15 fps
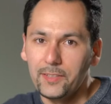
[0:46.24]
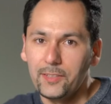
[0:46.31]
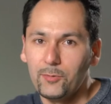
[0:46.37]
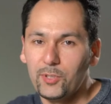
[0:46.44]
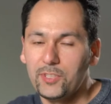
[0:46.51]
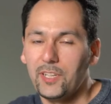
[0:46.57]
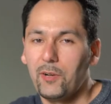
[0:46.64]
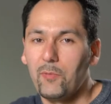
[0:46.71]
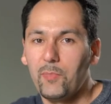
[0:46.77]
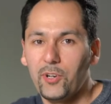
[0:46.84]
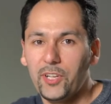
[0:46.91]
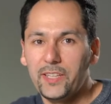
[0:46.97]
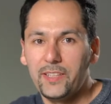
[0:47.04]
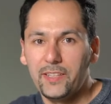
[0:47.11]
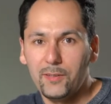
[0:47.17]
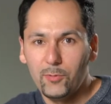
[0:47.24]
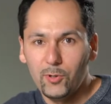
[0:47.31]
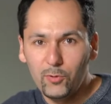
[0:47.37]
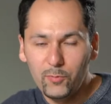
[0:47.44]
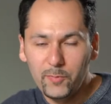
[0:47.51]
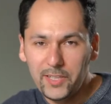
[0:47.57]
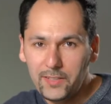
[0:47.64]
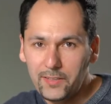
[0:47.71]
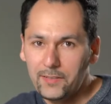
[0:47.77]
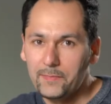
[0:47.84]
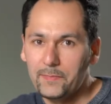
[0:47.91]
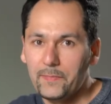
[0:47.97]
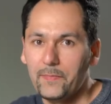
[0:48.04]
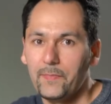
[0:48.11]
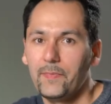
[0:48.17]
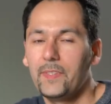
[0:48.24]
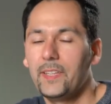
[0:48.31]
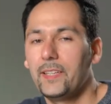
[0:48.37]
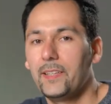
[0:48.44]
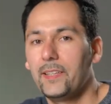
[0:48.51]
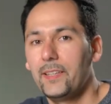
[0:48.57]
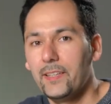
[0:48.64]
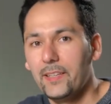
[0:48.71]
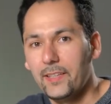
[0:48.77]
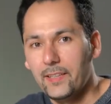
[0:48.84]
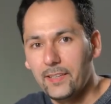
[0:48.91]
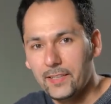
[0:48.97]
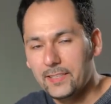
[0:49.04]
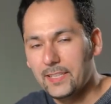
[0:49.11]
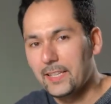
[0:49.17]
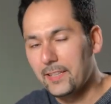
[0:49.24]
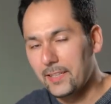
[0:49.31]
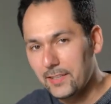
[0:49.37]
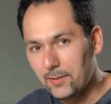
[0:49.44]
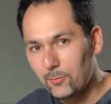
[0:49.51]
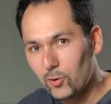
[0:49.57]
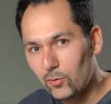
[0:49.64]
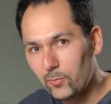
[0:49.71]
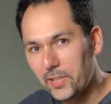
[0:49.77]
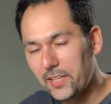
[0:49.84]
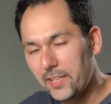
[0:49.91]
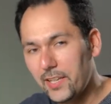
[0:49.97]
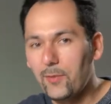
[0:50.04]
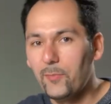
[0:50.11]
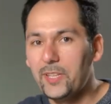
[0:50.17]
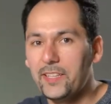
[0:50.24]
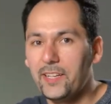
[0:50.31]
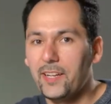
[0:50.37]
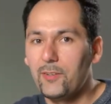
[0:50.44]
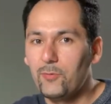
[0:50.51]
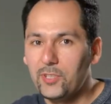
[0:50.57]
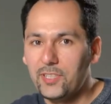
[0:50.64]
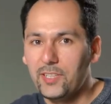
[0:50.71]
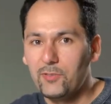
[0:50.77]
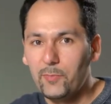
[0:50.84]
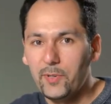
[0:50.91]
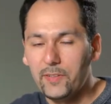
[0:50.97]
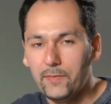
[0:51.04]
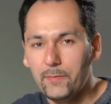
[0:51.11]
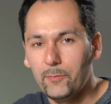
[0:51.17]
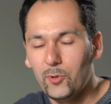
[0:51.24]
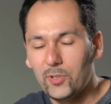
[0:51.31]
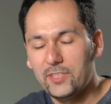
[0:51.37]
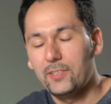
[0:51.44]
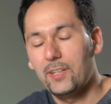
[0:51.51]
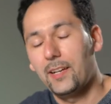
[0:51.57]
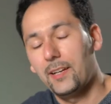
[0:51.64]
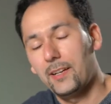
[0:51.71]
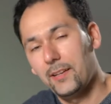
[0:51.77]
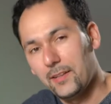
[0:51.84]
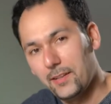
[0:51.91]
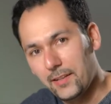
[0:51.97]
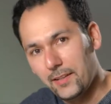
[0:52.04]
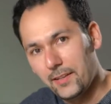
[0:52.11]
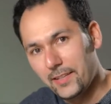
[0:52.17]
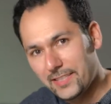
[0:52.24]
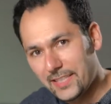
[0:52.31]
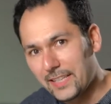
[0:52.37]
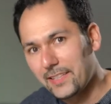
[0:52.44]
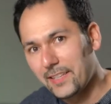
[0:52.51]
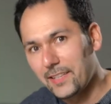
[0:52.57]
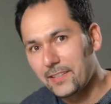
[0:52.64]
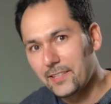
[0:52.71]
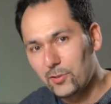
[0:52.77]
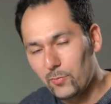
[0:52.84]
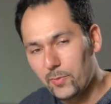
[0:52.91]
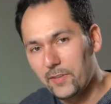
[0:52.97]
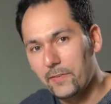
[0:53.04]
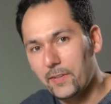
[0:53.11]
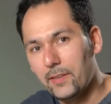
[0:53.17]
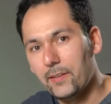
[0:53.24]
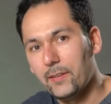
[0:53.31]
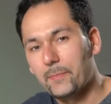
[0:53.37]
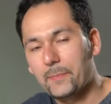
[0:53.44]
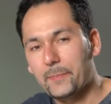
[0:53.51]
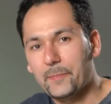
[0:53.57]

nuestra componente de volumen, de scattering de volumen, y aumentará nuestra, nuestra scattering de superficie.